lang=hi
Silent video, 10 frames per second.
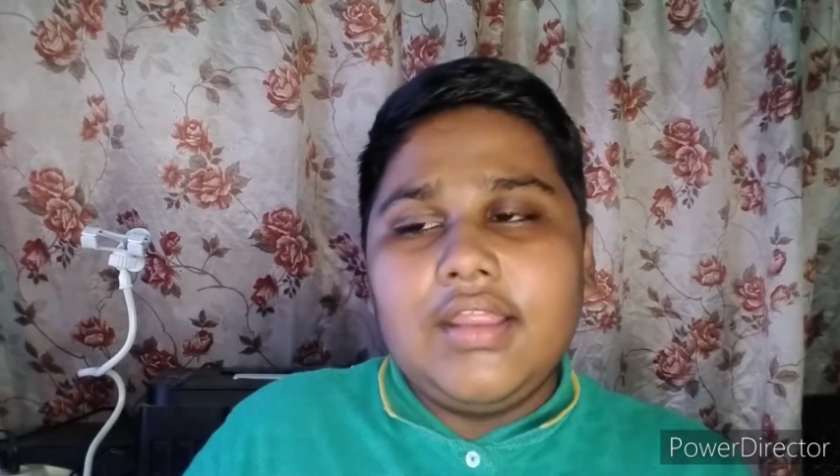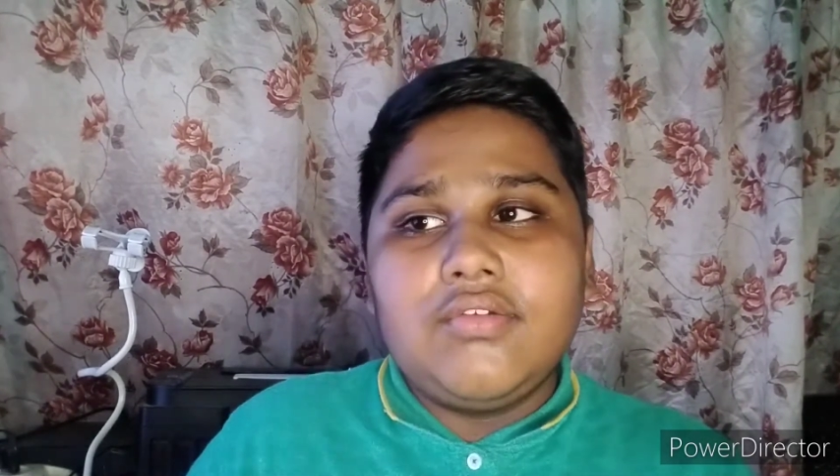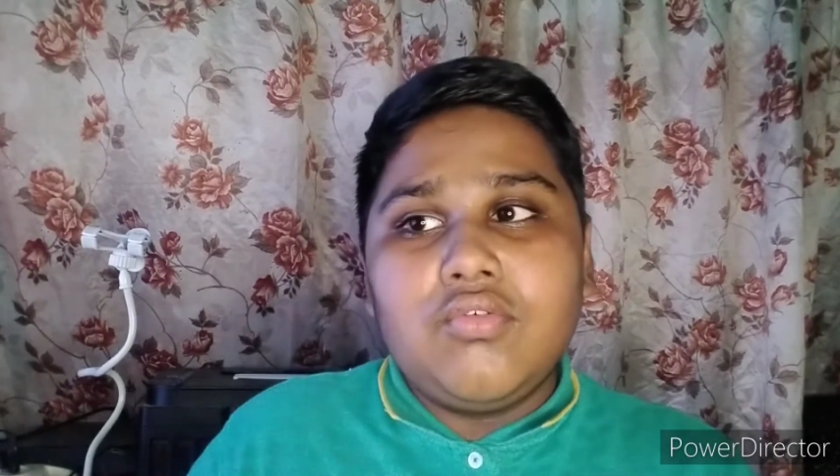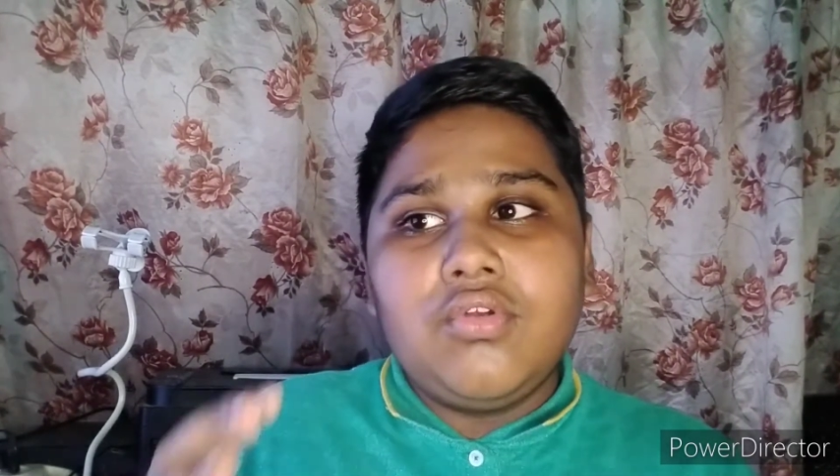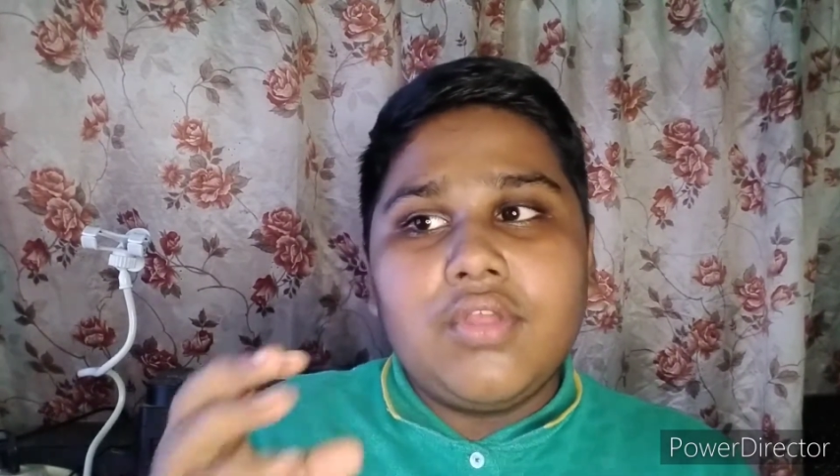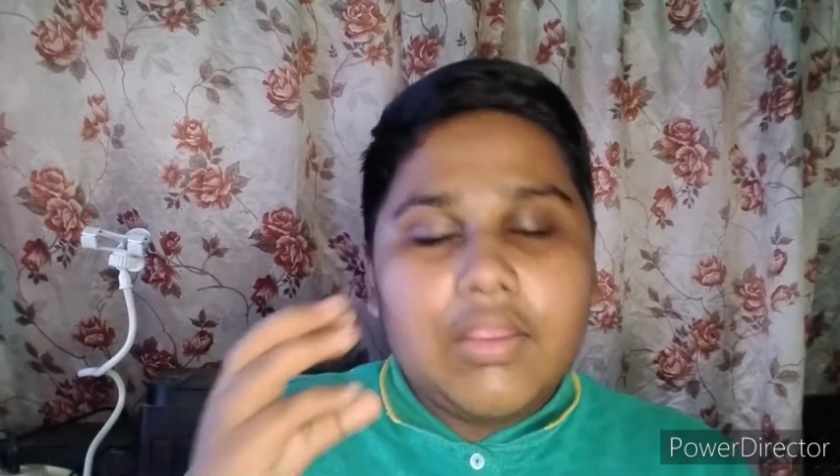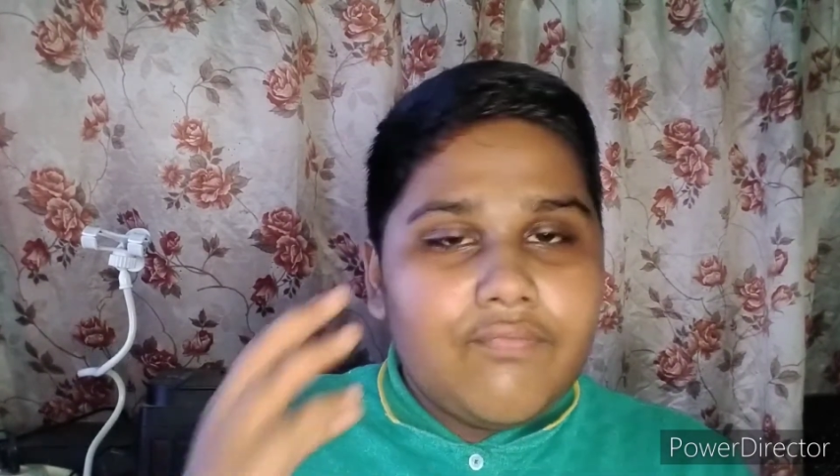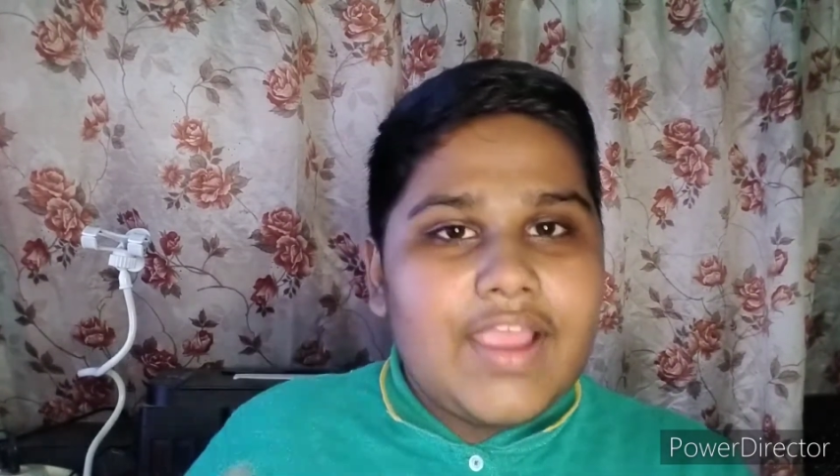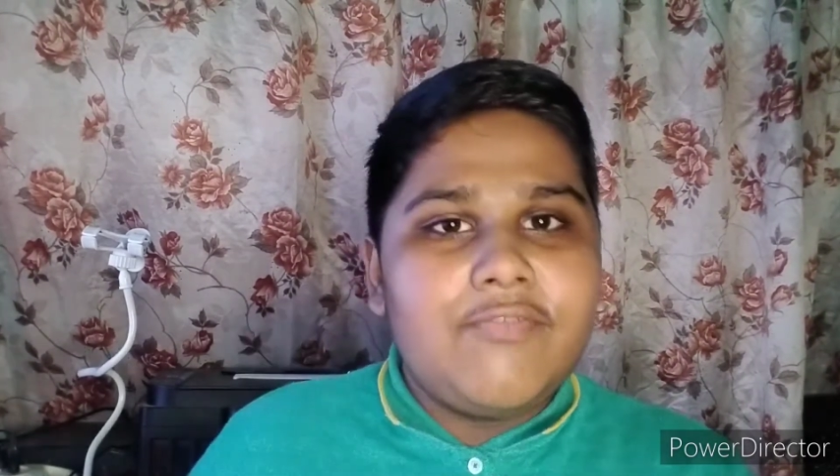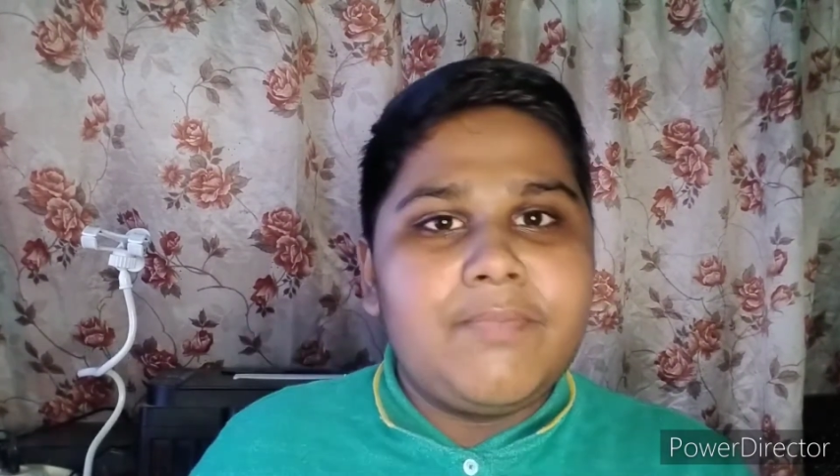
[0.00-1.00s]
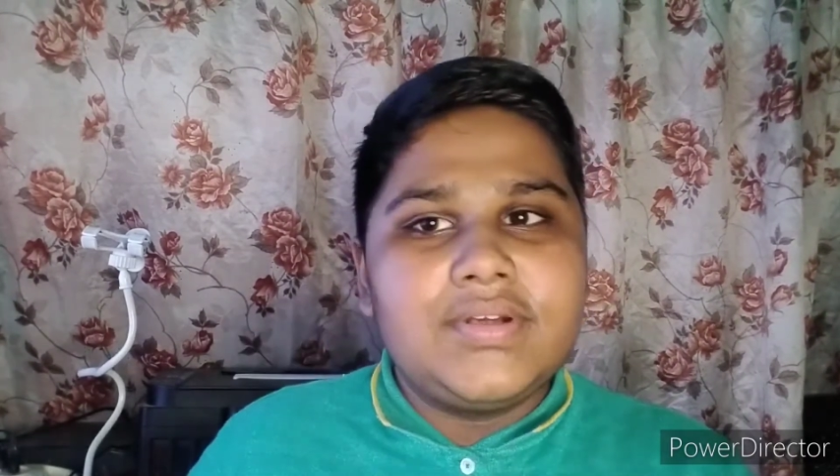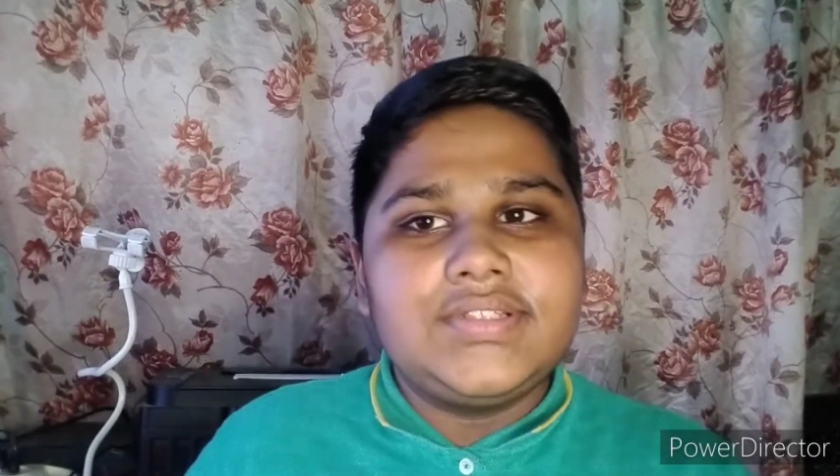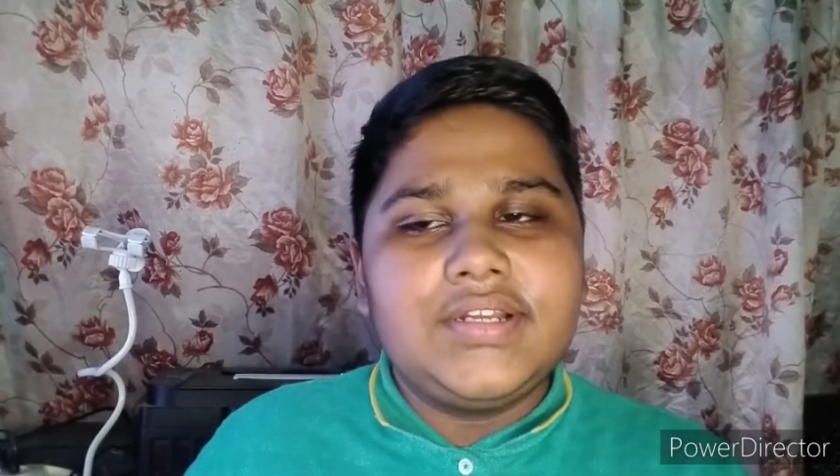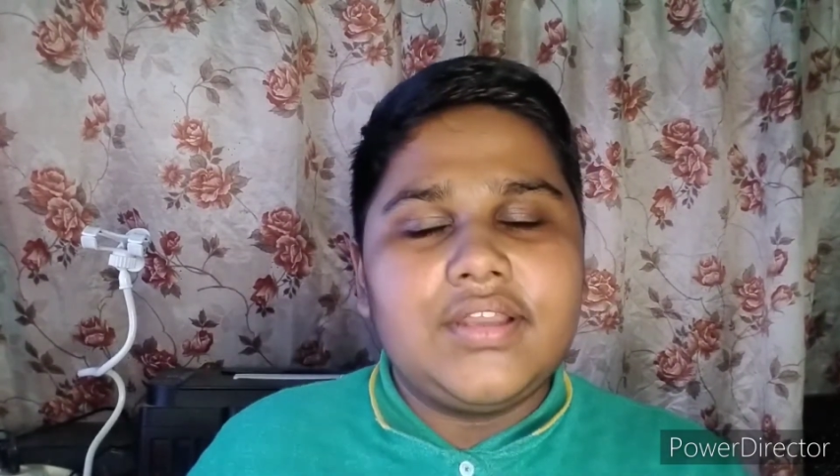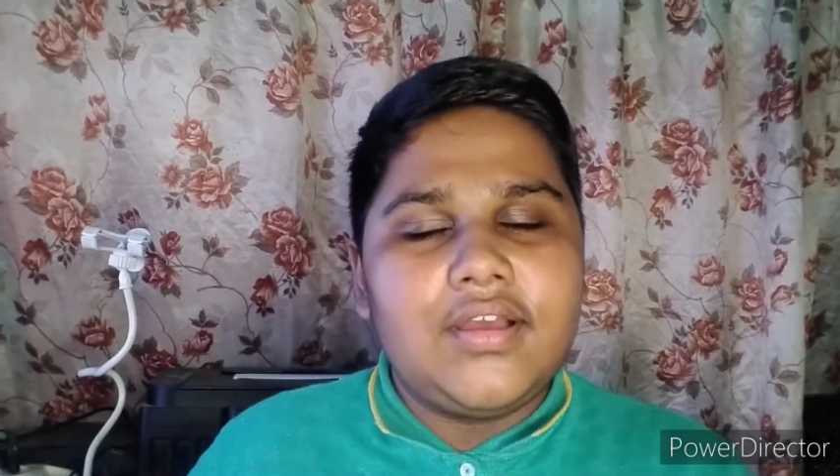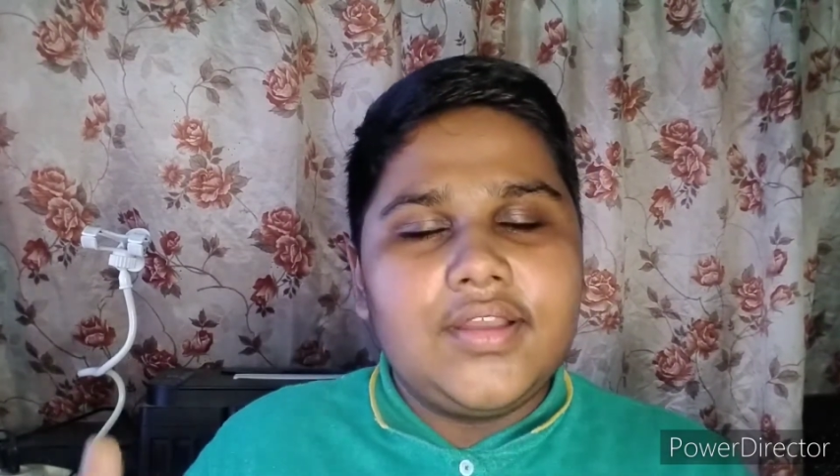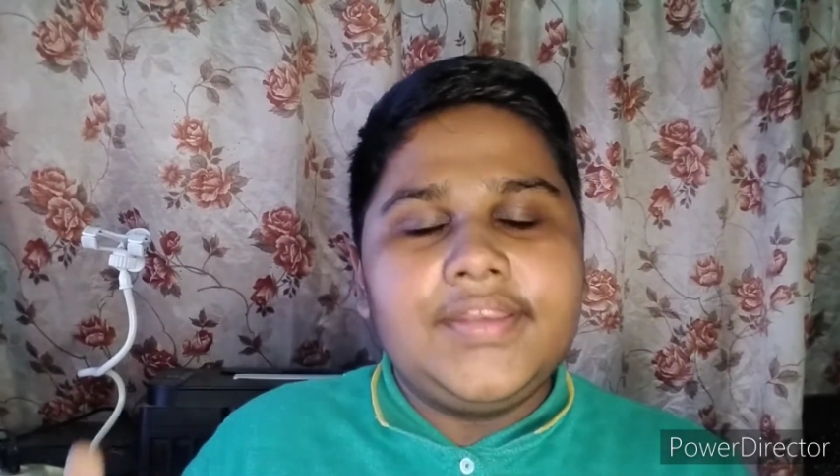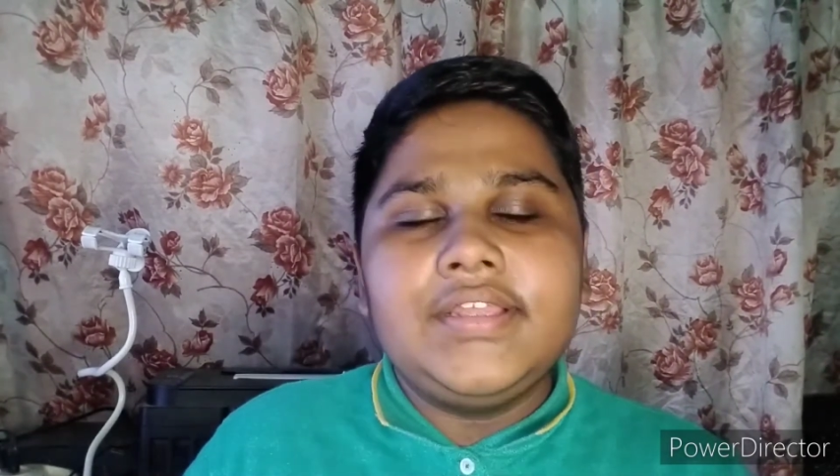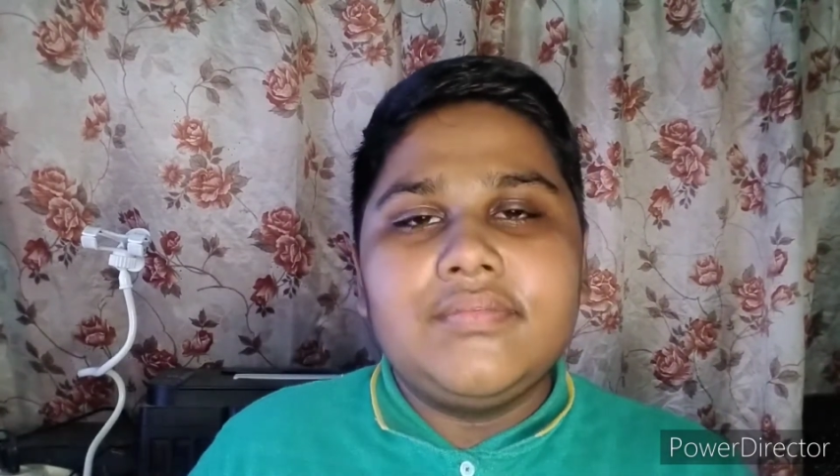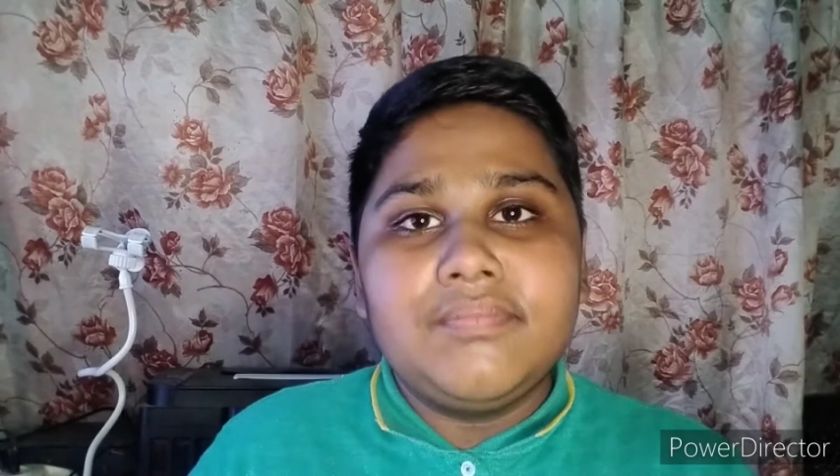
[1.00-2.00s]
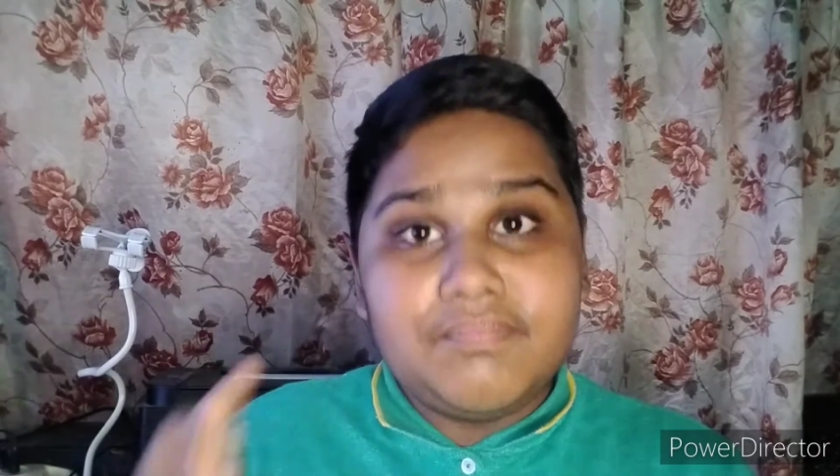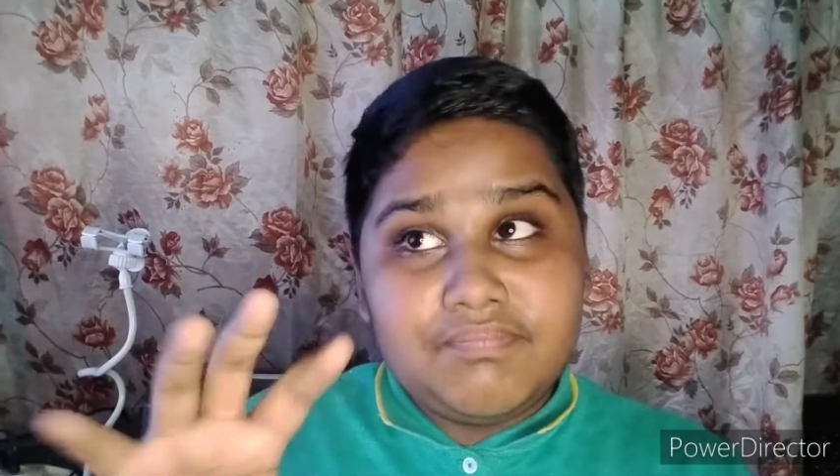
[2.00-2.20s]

लाइक बोल रहा हूँ कि फाइव परसेंट अर्निंग